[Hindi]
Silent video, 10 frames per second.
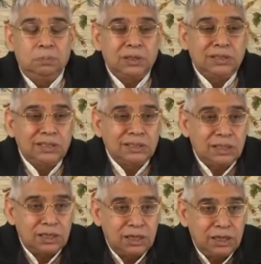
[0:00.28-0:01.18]
प्रसंग
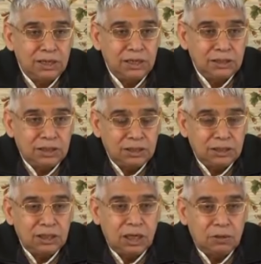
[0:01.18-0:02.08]
चल रहा है गीता
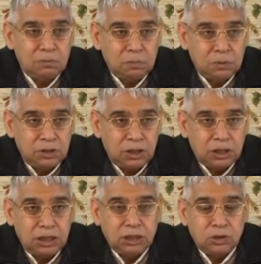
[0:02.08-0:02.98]
जी अध्याय नंबर
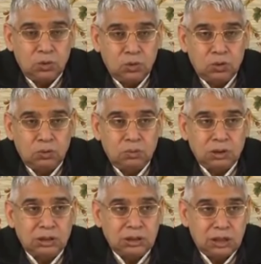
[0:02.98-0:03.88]
पंद्रह के श्लोक
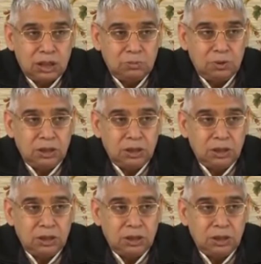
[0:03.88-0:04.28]
नंबर सत्रह